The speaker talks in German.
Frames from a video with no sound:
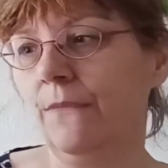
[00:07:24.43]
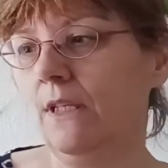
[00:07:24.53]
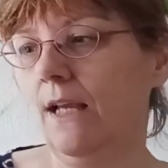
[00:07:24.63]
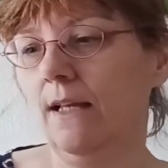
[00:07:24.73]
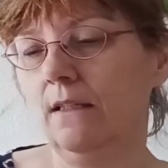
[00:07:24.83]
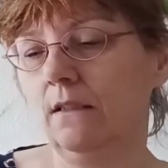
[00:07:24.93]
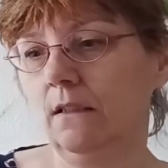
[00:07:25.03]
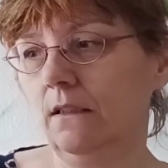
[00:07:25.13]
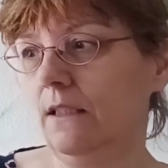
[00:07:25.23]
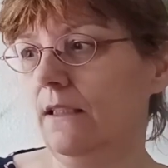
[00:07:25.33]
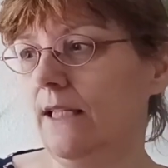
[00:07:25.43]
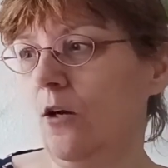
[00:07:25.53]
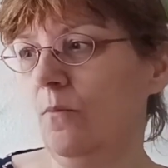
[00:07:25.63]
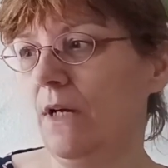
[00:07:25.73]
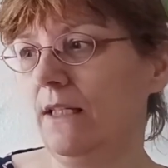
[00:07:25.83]
die Hand, den
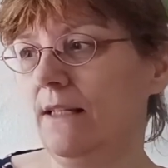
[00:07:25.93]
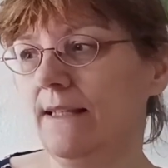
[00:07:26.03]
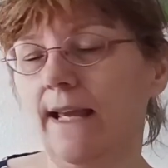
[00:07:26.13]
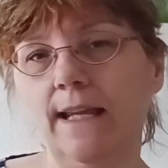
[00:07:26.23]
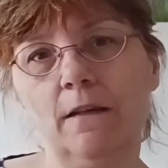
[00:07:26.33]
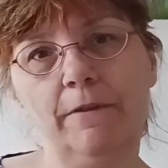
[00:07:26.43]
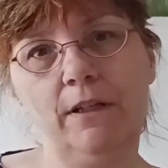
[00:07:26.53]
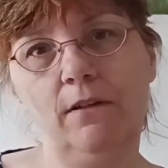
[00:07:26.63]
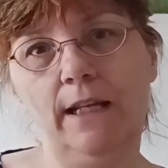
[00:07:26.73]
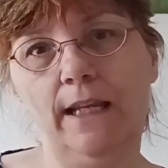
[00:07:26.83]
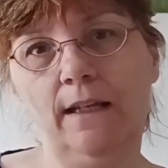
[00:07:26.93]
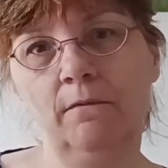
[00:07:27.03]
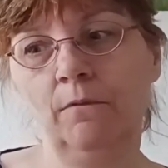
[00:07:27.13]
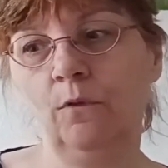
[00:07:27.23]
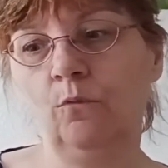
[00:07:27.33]
Daumen an den Zeigefinger
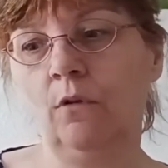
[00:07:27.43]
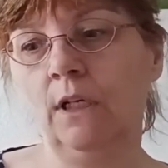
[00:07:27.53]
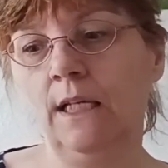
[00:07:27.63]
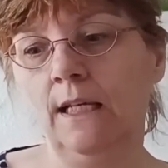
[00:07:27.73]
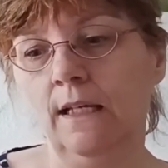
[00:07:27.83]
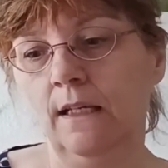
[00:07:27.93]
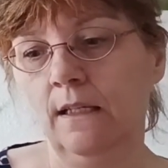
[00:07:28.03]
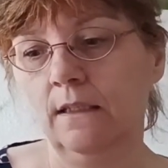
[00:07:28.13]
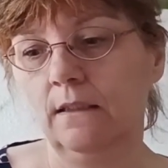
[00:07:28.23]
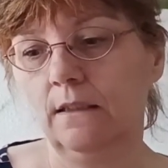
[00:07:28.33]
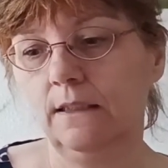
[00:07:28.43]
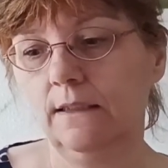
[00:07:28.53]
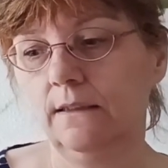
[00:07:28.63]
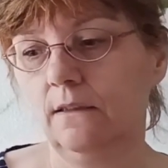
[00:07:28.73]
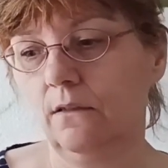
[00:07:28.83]
legen, nur das
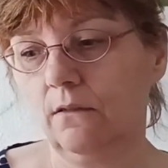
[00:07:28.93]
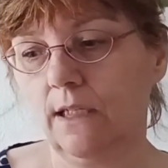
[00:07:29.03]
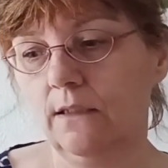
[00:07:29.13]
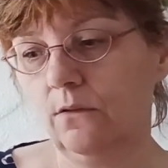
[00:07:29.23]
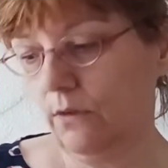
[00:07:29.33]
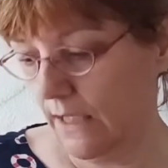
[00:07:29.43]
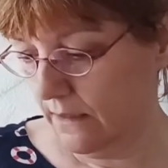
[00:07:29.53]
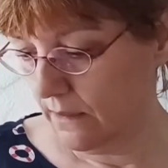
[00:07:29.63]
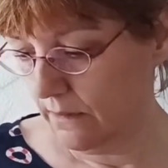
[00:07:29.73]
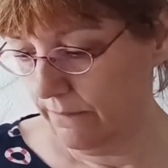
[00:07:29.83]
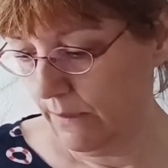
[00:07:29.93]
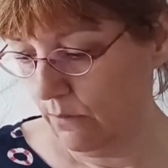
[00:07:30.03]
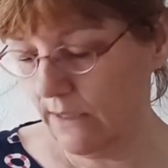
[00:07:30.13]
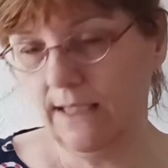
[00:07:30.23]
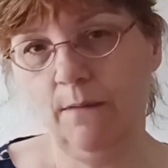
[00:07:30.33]
ist, kannst du ganz, wenn du
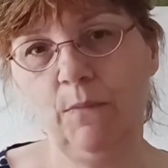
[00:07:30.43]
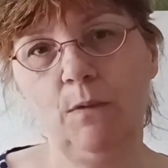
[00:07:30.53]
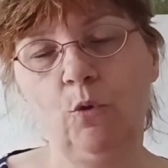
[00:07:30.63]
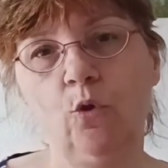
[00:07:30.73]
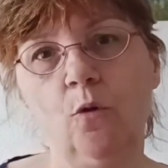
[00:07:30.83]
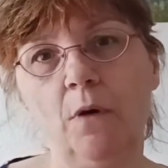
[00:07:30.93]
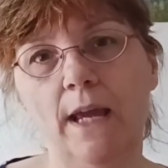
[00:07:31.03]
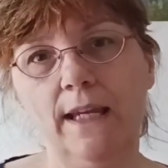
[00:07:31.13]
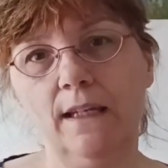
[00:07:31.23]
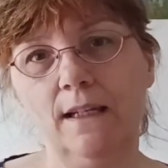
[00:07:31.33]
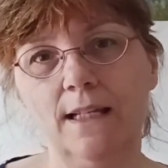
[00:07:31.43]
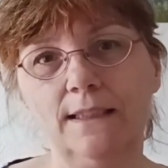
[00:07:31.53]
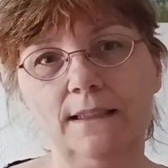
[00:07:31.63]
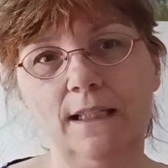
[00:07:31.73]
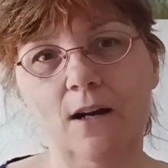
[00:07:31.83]
das neben dem Körper hängen
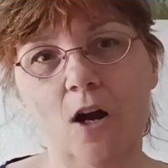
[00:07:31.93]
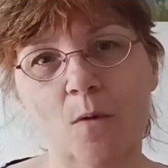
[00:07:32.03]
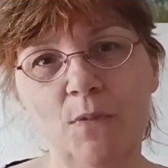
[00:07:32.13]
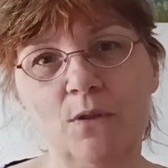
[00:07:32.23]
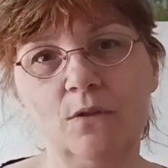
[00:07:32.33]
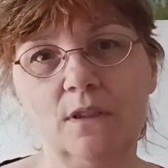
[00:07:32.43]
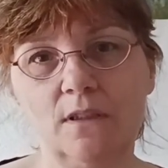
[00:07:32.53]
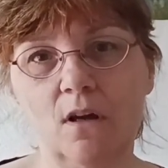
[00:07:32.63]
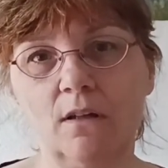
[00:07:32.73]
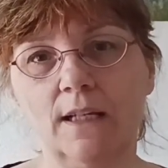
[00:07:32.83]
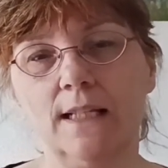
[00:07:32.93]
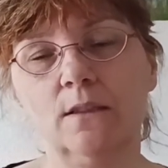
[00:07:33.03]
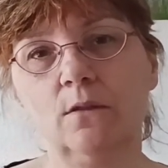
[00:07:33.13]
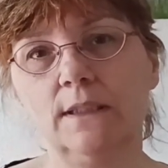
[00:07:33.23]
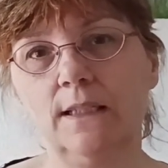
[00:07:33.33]
lässt, die Arme sozusagen,
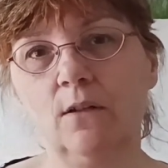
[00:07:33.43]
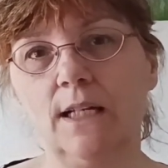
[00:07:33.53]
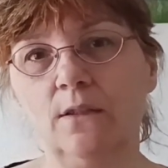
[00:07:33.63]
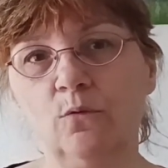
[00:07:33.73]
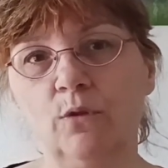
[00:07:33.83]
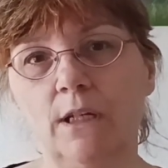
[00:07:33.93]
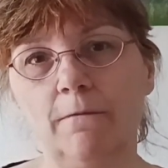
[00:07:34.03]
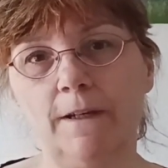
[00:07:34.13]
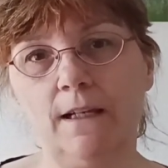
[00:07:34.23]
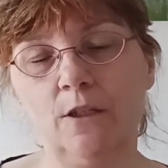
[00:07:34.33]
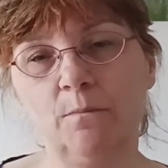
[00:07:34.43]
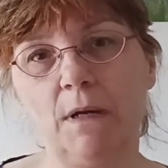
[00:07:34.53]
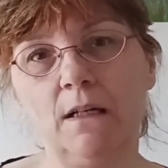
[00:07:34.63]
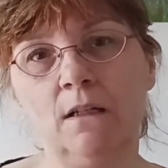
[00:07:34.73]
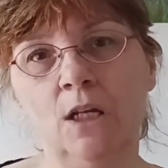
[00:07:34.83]
kannst du das auch ganz unauffällig
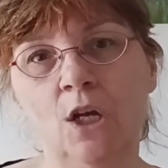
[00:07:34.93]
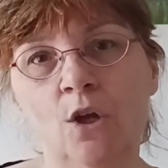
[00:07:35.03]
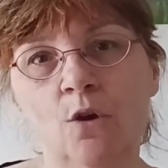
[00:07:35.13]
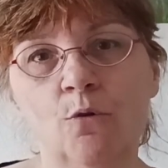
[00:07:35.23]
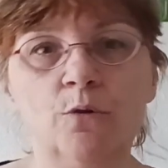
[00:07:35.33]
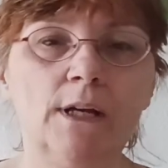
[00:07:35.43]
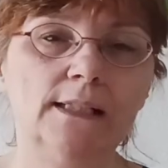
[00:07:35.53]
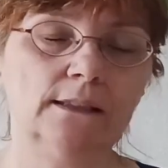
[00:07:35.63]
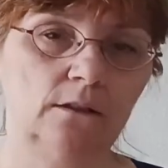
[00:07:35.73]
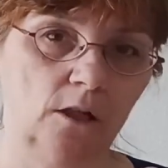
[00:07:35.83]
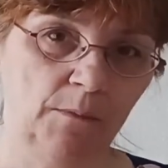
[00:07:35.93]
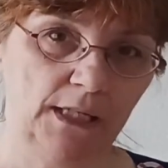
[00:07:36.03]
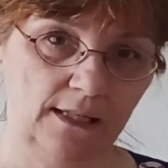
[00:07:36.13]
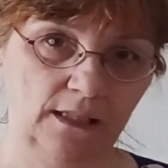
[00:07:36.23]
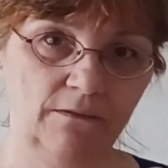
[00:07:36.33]
machen. Und du kannst dir damit
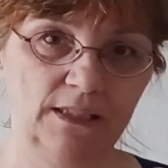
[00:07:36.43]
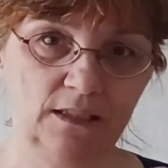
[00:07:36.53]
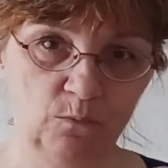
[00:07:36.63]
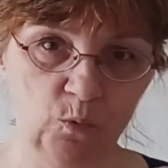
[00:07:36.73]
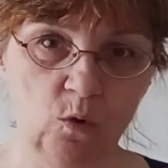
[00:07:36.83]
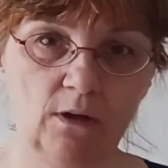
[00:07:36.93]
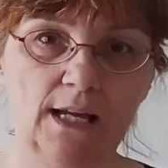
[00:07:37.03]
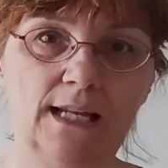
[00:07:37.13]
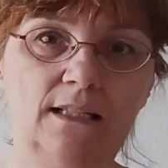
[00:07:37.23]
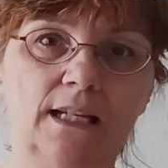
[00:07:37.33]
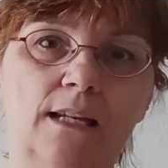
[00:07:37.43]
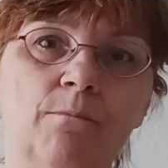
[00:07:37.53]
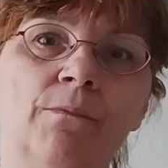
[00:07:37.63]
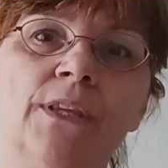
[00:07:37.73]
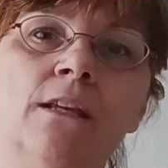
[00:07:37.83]
eine gewisse Geborgenheit
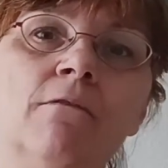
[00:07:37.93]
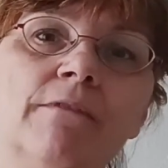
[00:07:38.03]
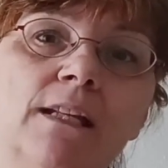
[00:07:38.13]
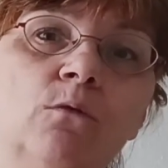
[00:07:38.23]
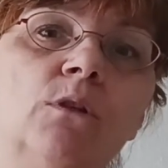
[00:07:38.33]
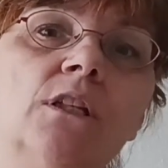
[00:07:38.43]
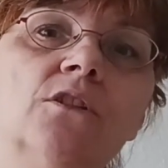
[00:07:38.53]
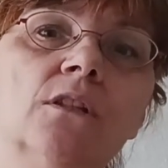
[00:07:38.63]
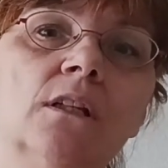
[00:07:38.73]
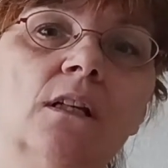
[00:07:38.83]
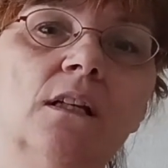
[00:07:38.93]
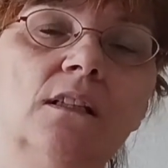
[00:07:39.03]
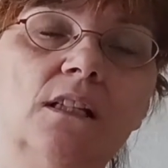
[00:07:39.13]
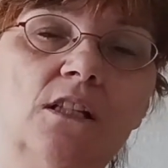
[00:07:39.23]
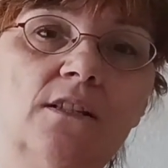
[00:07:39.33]
geben, wenn du dich
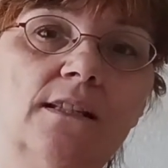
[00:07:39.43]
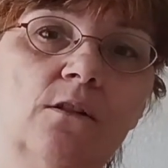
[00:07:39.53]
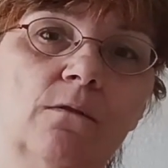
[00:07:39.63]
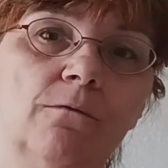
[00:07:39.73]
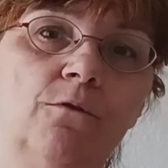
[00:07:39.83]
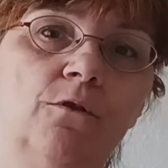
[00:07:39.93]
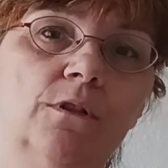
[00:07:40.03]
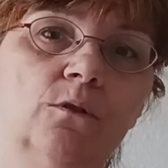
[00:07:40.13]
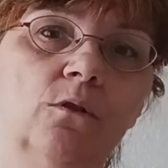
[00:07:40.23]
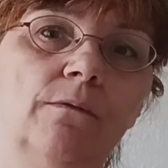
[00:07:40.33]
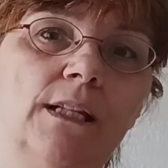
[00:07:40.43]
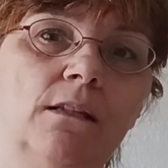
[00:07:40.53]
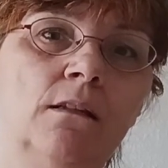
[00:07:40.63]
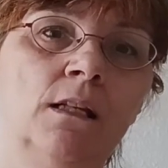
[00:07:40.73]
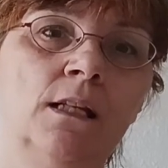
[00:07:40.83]
nicht sicher fühlst oder
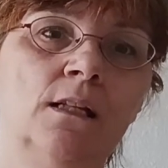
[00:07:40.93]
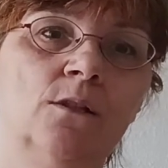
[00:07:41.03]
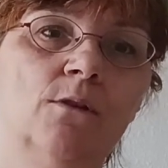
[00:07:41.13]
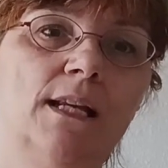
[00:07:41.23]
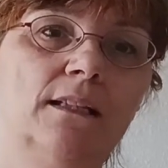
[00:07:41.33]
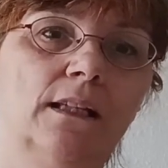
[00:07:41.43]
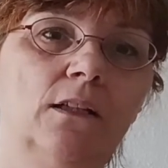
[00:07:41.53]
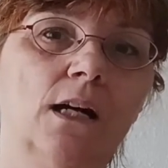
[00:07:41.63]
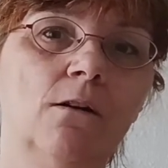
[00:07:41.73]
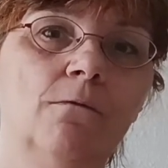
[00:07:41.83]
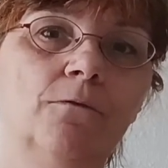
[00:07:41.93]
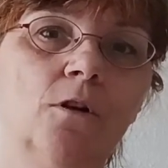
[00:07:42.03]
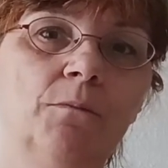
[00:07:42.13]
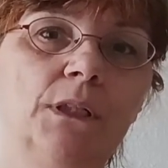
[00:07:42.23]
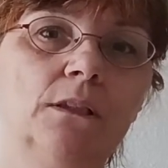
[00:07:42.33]
wenn so ein Trigger
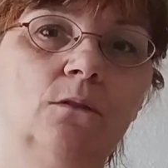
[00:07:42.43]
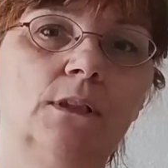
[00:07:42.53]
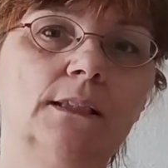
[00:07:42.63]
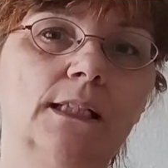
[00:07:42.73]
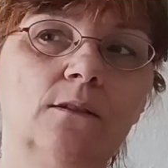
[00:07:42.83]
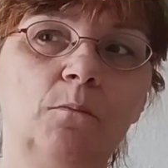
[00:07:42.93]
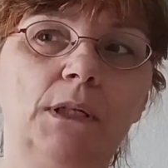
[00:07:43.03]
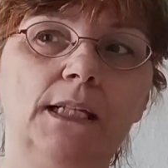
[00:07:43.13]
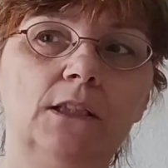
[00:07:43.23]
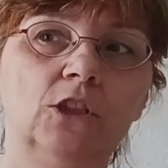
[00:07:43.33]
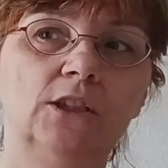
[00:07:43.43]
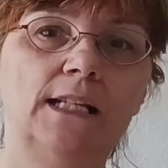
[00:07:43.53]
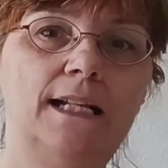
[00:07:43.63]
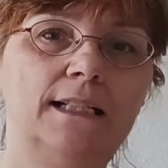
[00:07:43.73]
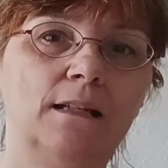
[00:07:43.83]
aufkommt, dass du das also
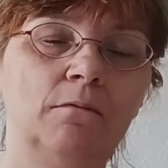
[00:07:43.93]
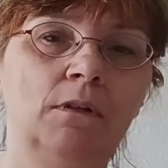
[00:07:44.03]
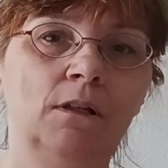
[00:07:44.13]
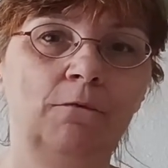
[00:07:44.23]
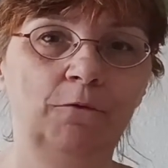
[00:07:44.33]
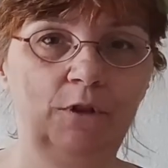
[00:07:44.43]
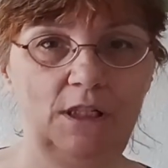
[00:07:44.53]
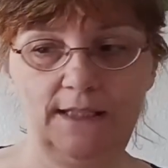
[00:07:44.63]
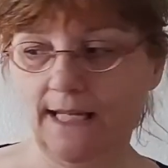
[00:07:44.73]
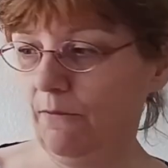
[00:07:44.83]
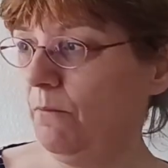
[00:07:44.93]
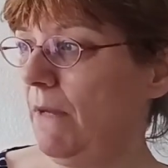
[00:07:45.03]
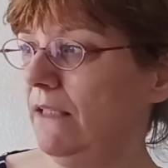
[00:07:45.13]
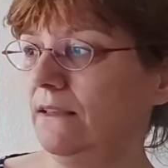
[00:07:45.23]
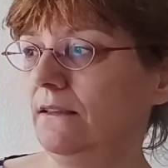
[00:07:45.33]
blitzschnell dann für dich selber
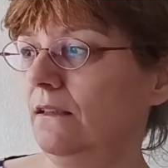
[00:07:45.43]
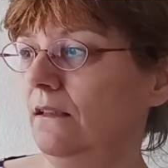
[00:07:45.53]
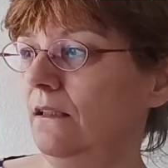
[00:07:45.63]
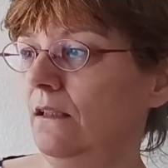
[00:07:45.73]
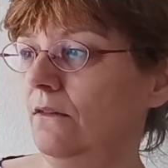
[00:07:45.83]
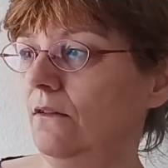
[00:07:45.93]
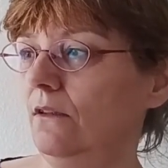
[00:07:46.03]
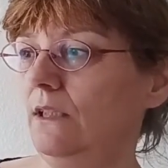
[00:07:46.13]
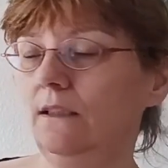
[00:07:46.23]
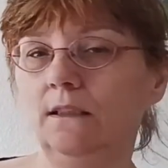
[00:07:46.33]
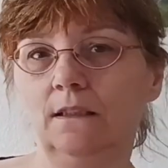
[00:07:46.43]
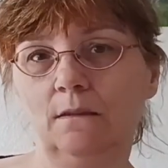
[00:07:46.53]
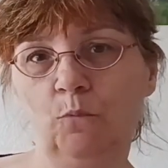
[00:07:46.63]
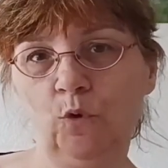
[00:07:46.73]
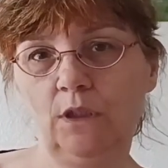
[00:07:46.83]
machst. Ne?
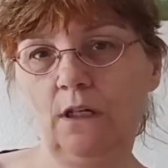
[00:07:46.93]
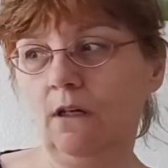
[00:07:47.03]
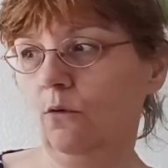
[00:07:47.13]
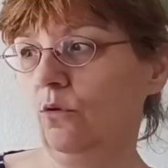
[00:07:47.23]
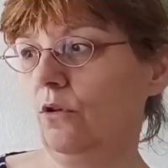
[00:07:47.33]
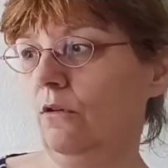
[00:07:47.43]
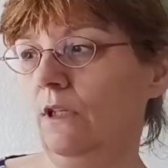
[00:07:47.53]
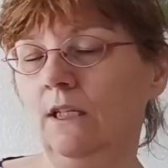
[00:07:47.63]
Dieses Mudra oder